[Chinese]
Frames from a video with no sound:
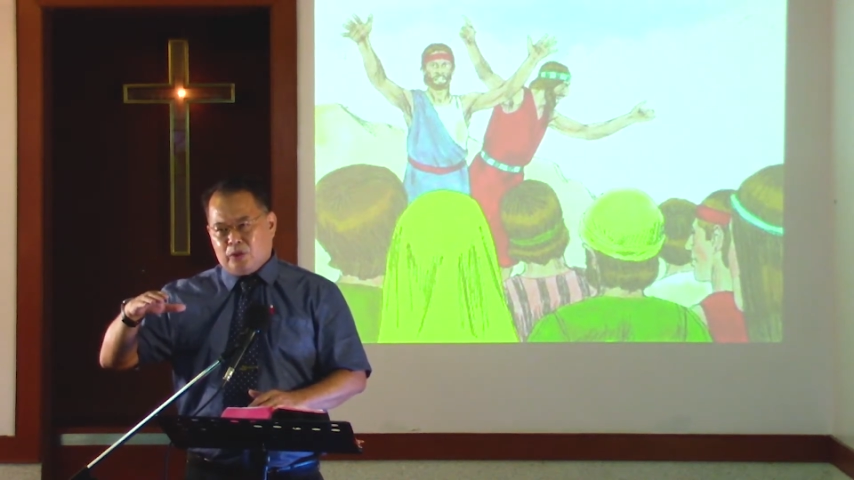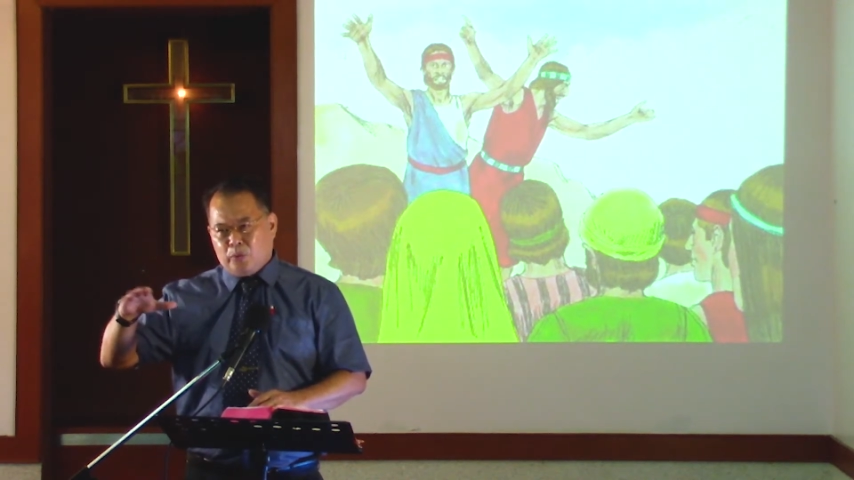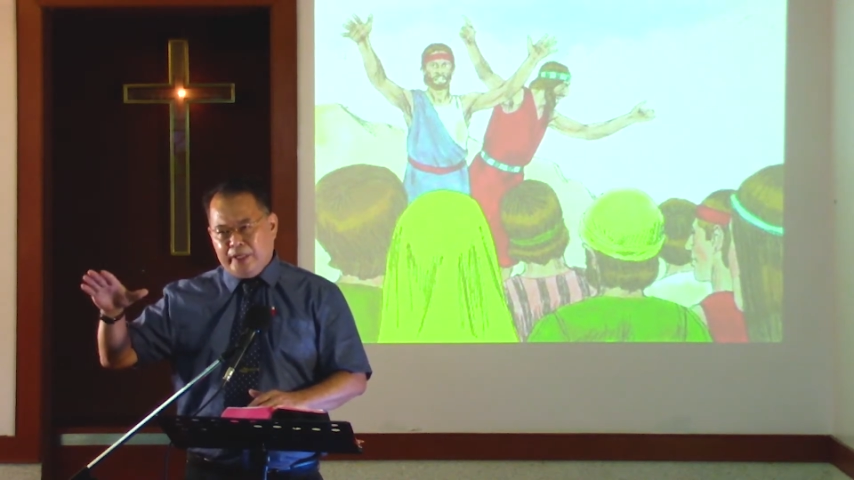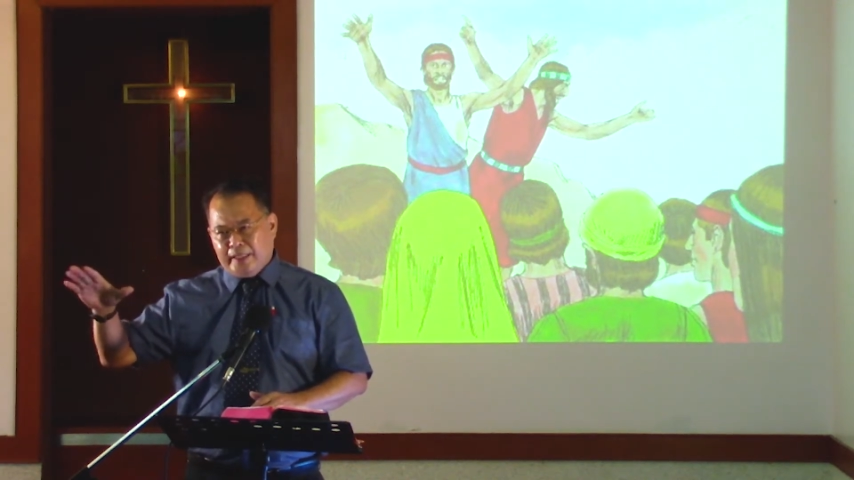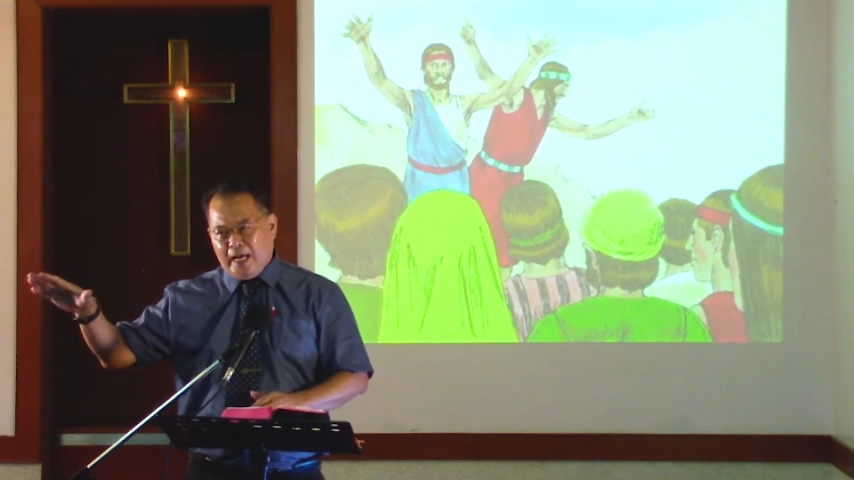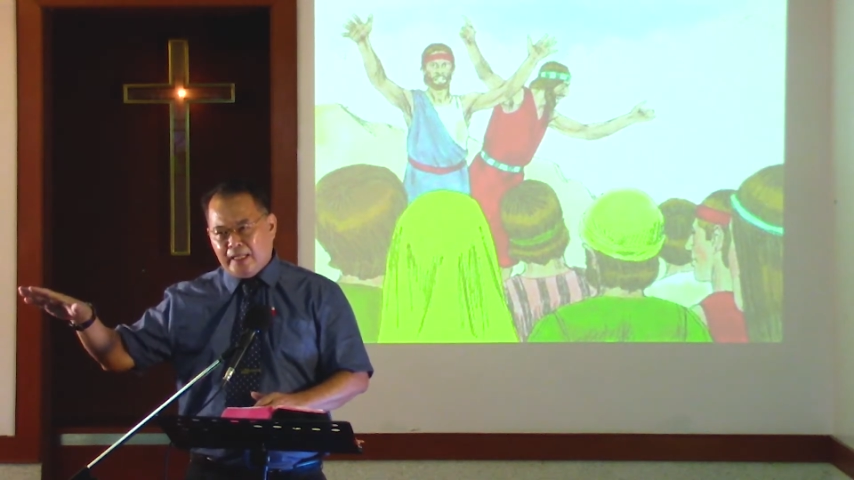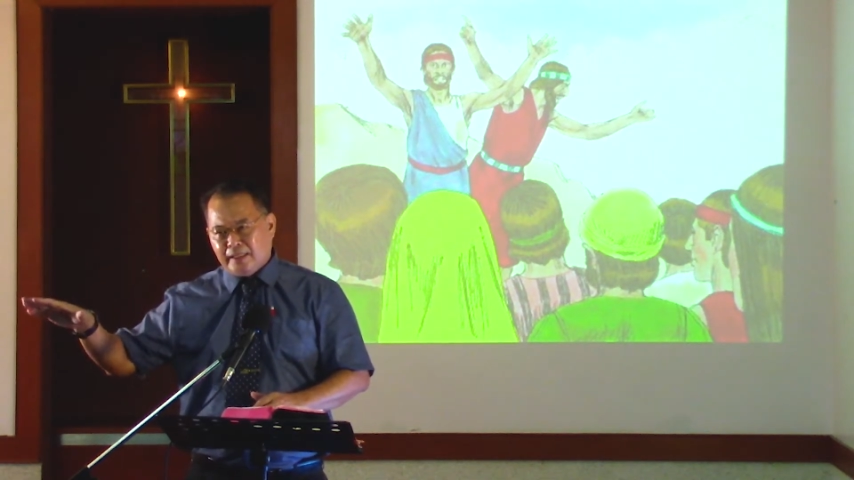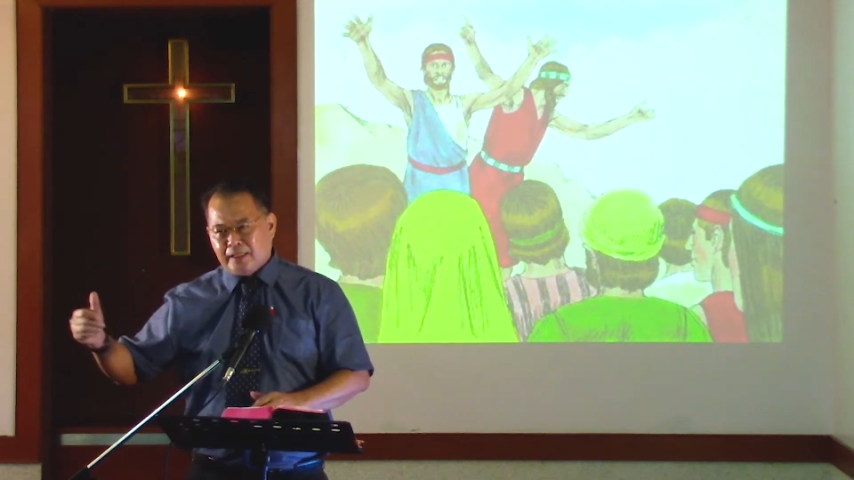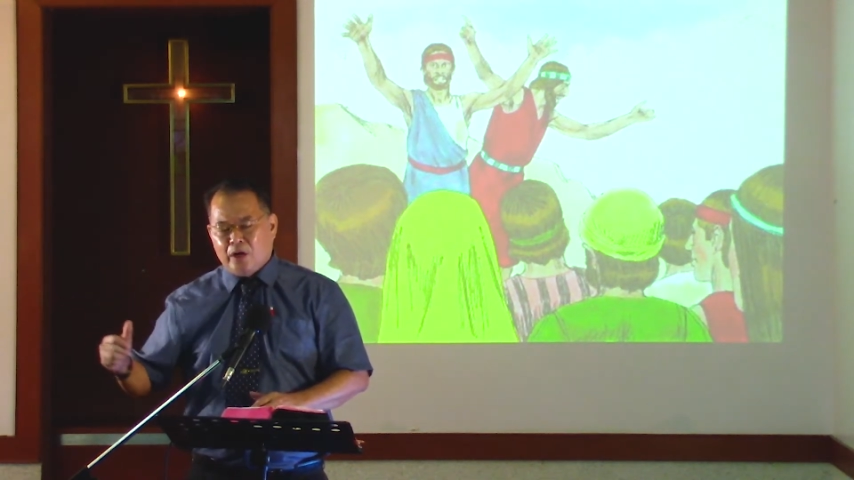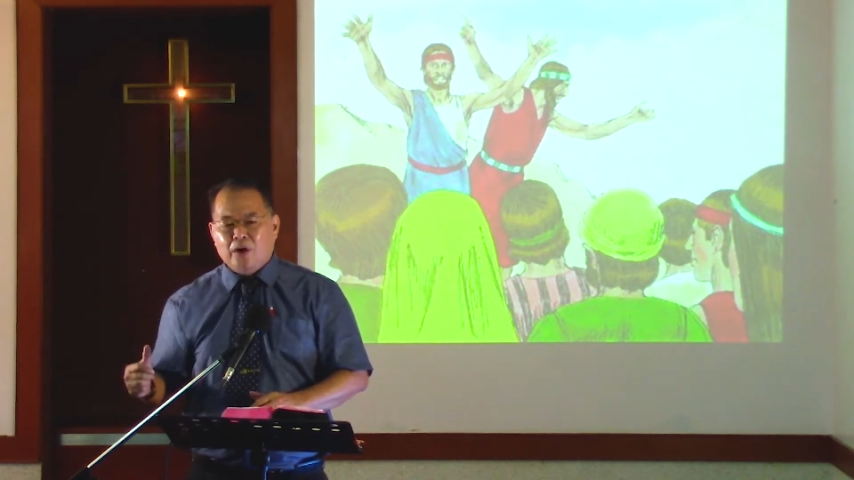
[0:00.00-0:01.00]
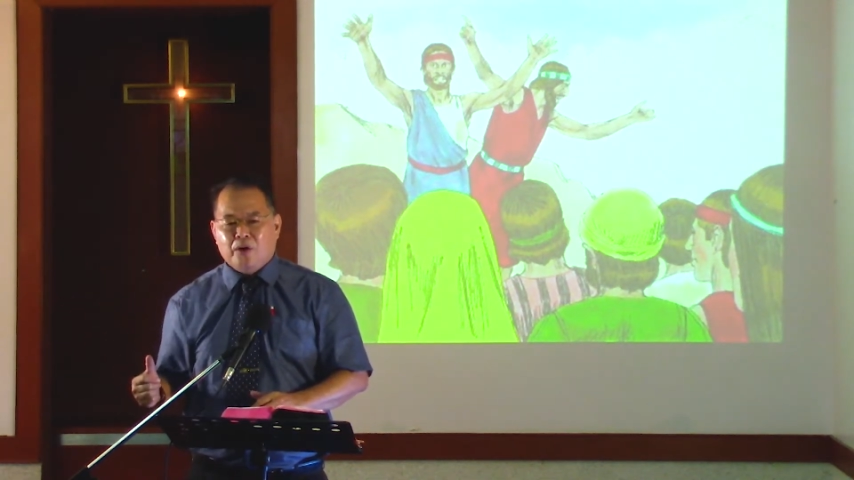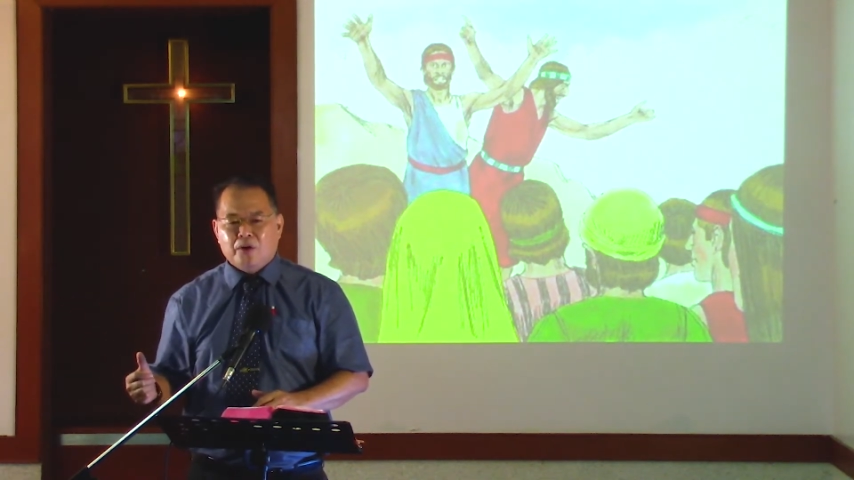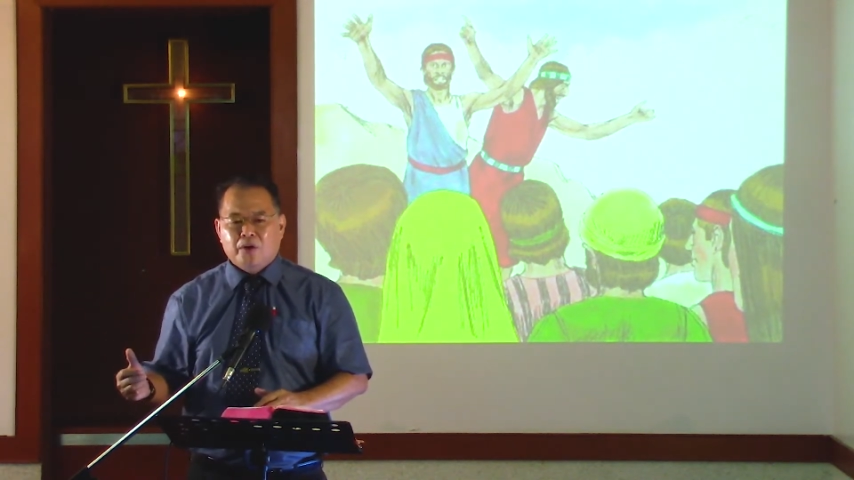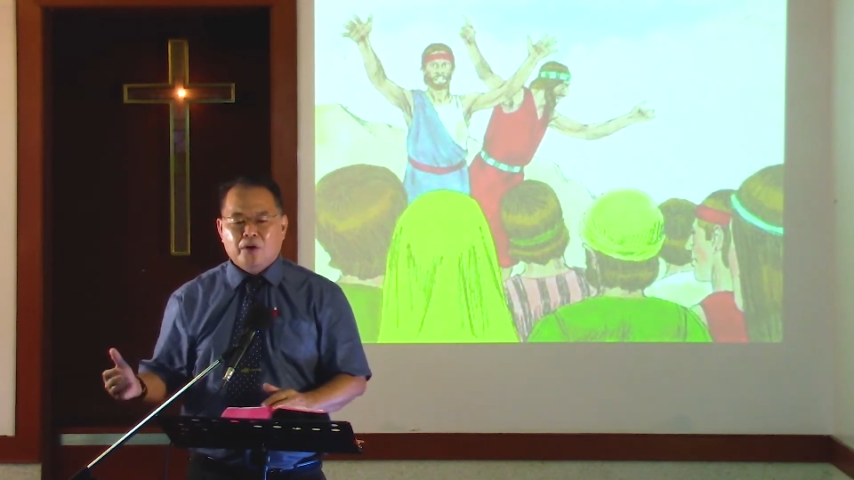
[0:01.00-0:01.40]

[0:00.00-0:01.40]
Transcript: 归探之后，